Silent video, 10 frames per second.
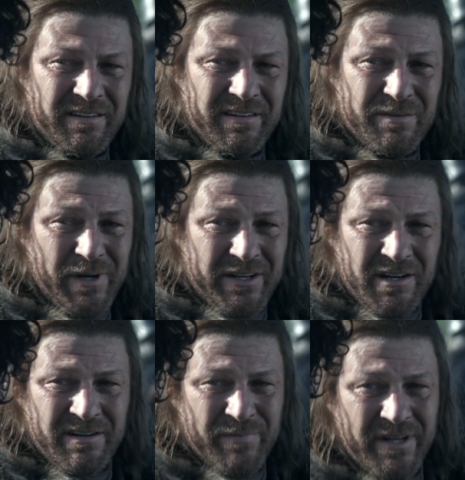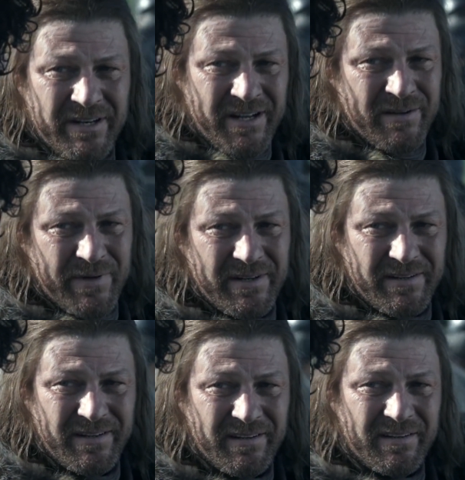sprach Eddard nie von dessen
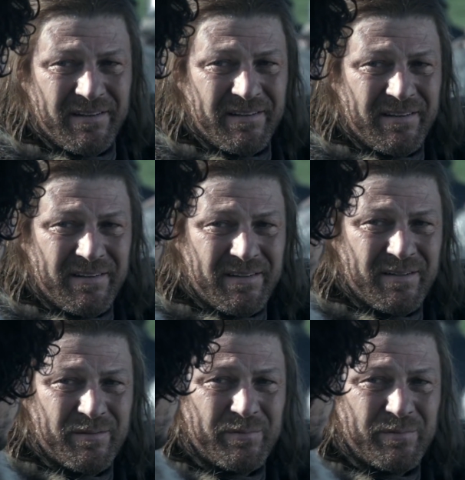Mutter, nicht ein